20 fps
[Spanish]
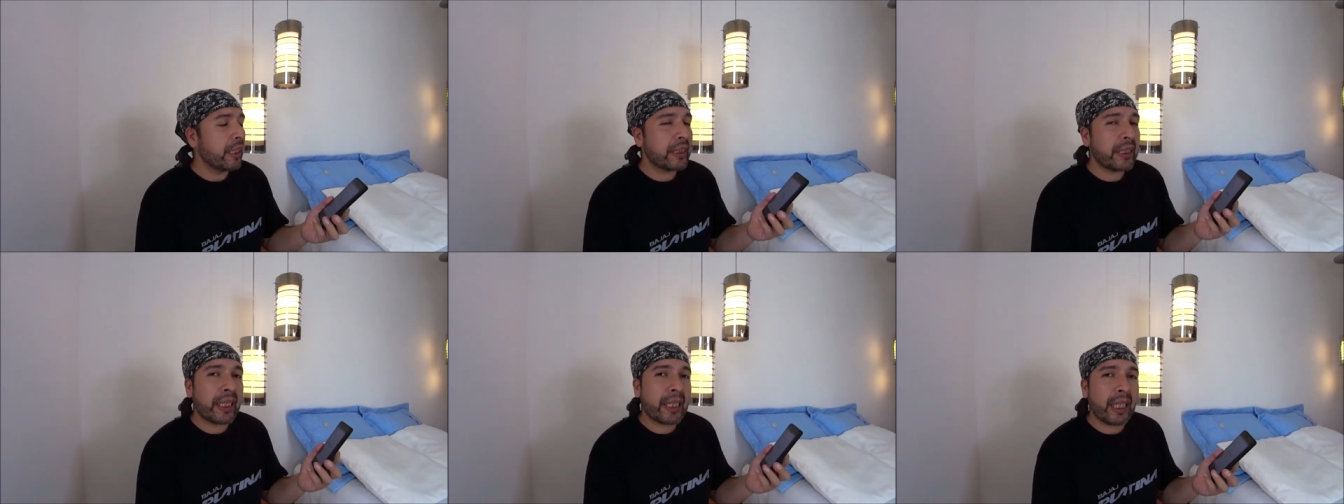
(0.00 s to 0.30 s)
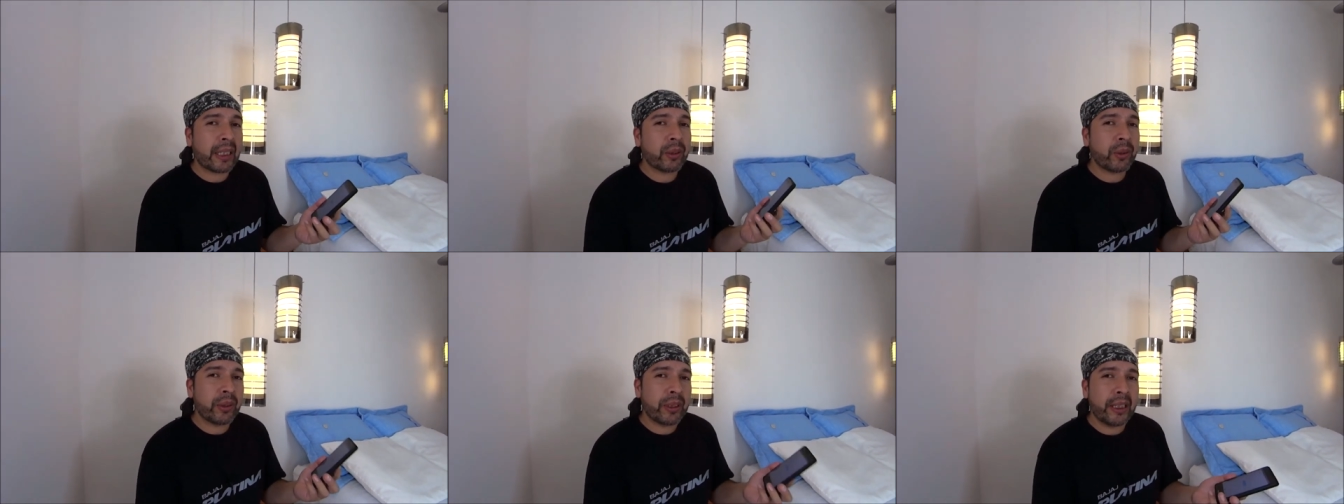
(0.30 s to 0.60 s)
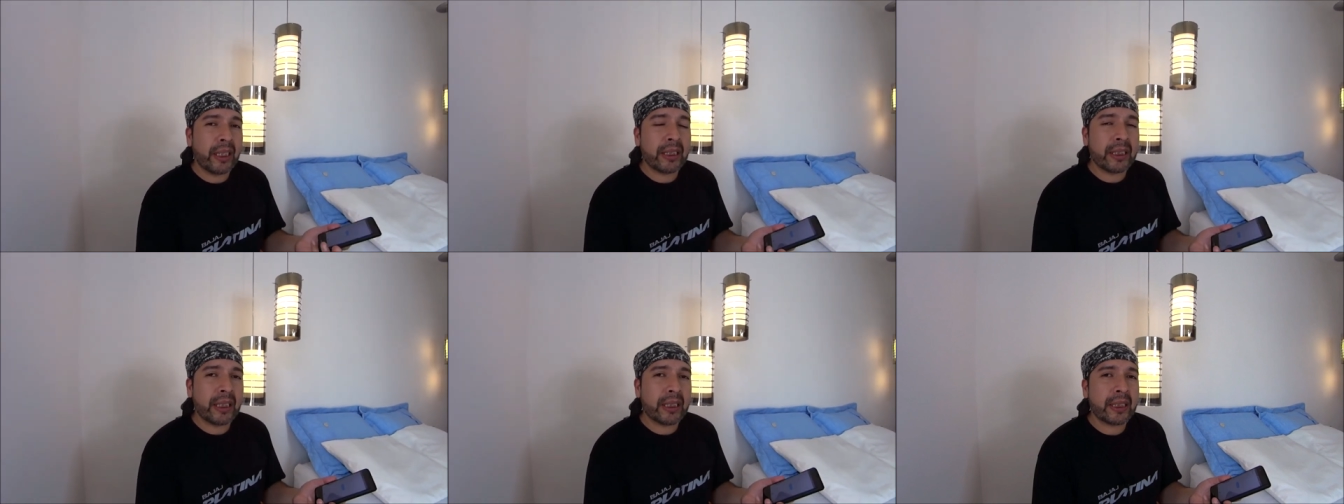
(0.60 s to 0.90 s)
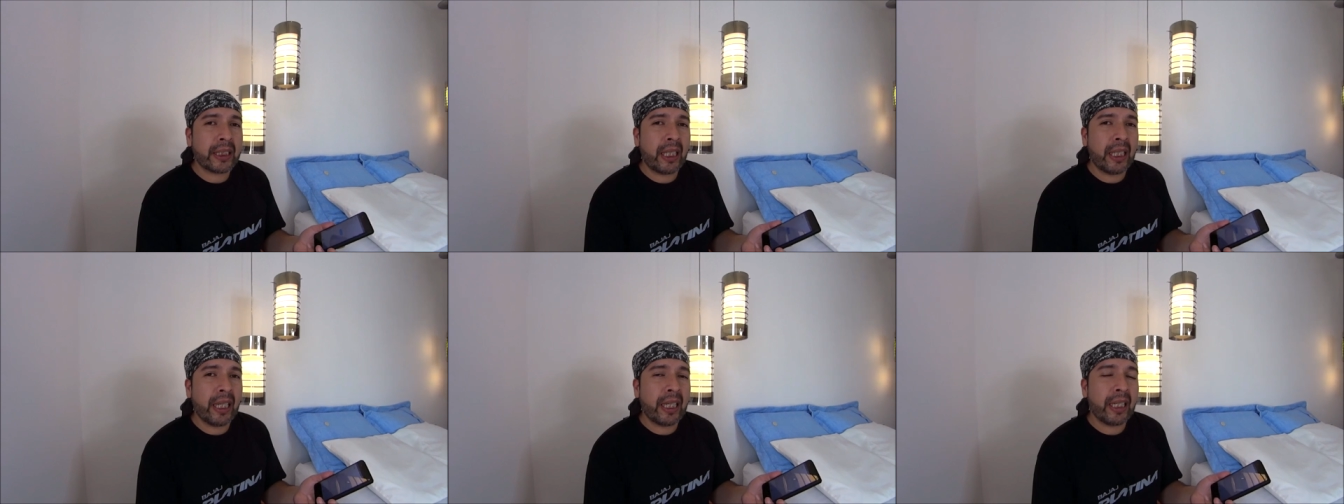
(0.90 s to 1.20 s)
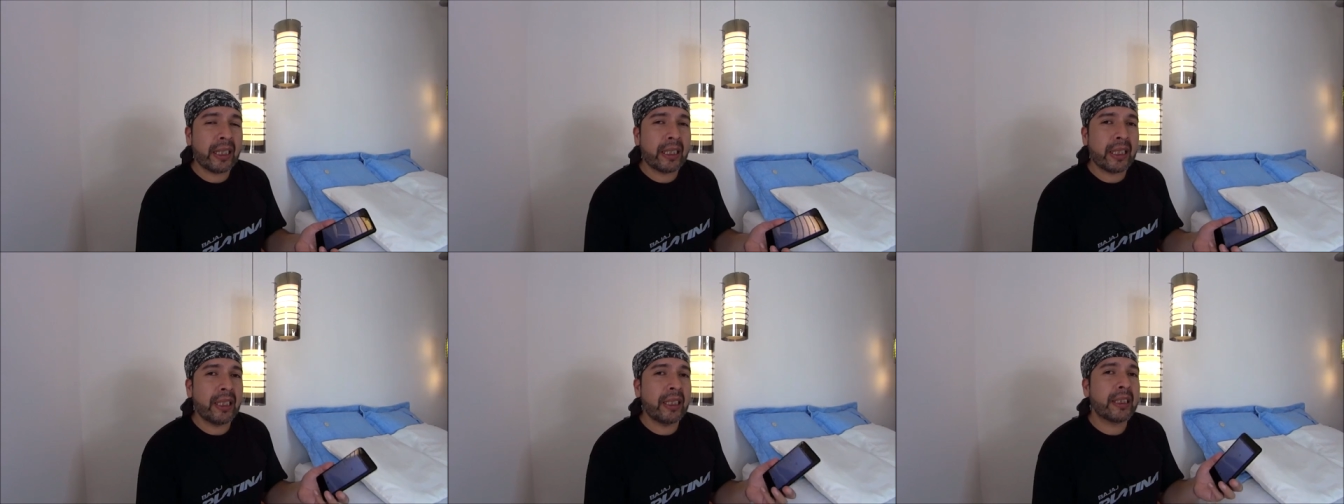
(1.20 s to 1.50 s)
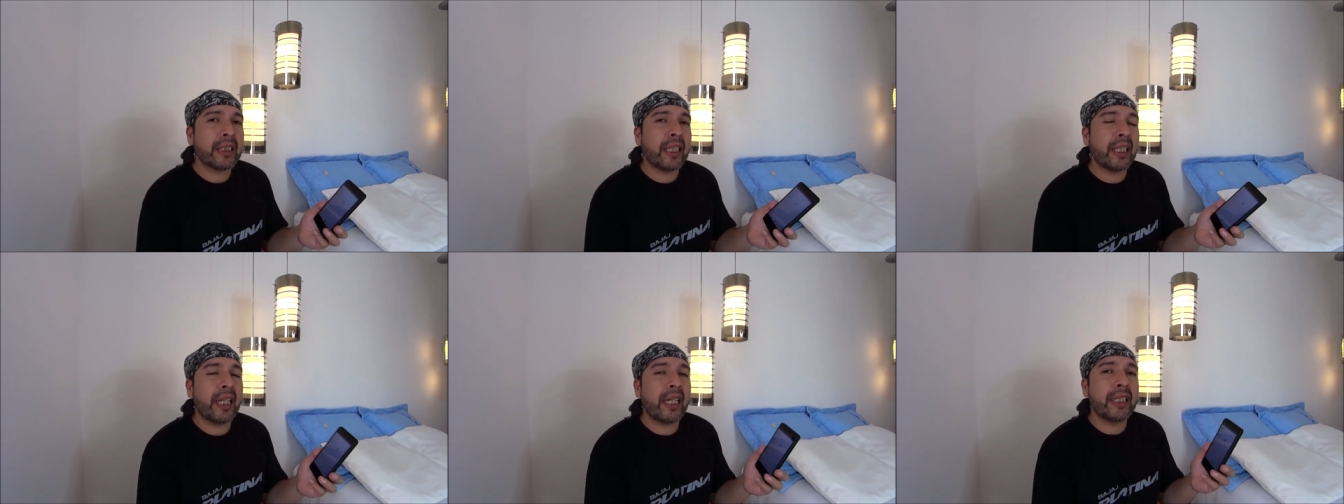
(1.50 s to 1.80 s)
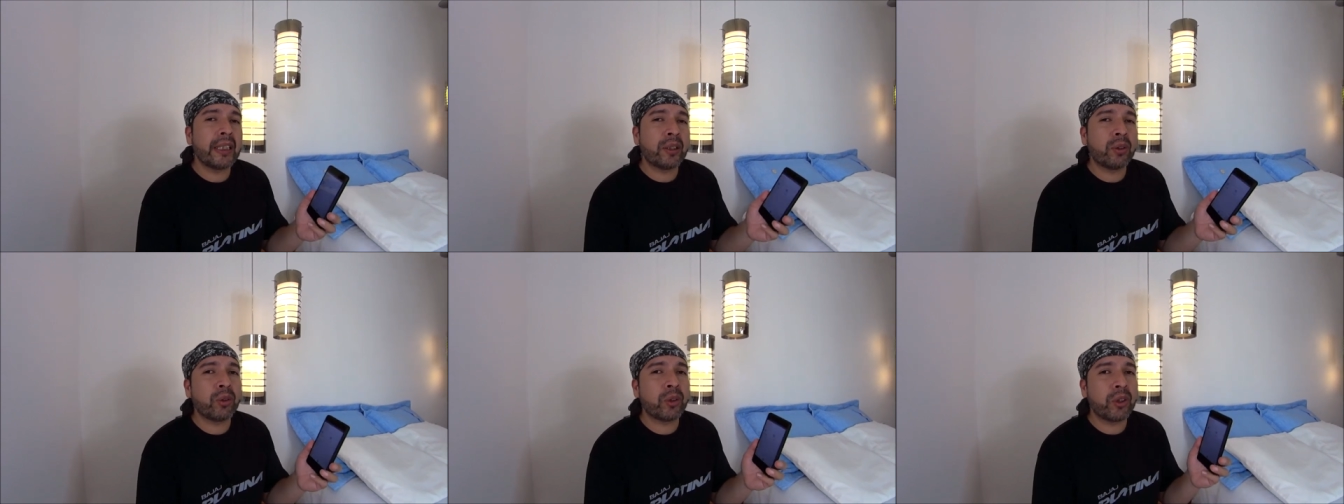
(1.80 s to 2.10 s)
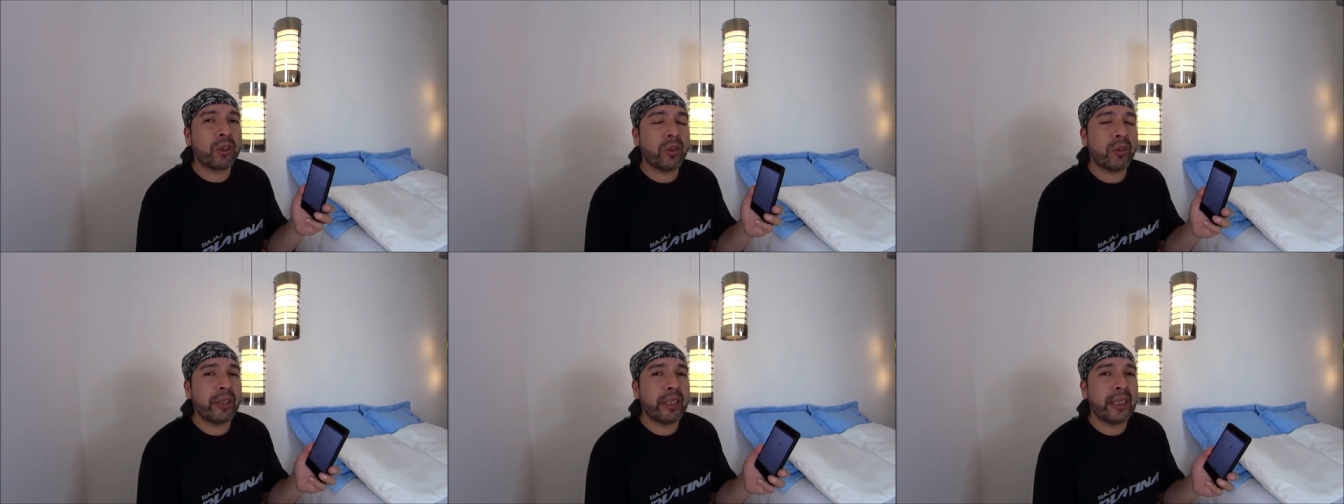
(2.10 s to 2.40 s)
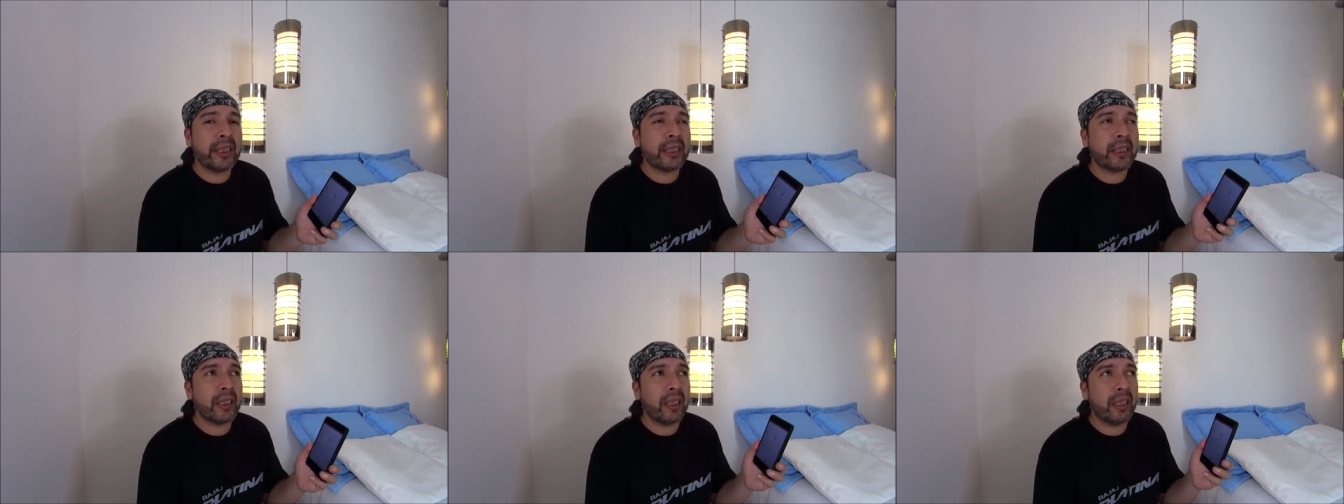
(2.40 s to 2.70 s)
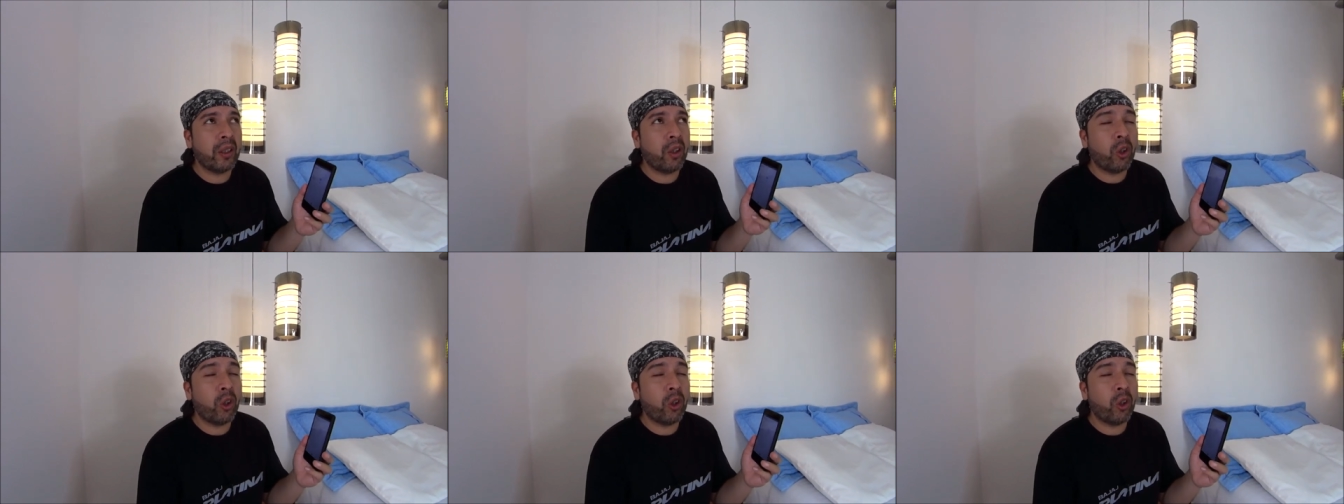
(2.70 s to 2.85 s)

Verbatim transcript: este caso si es de escalera tienes que dar instrucciones,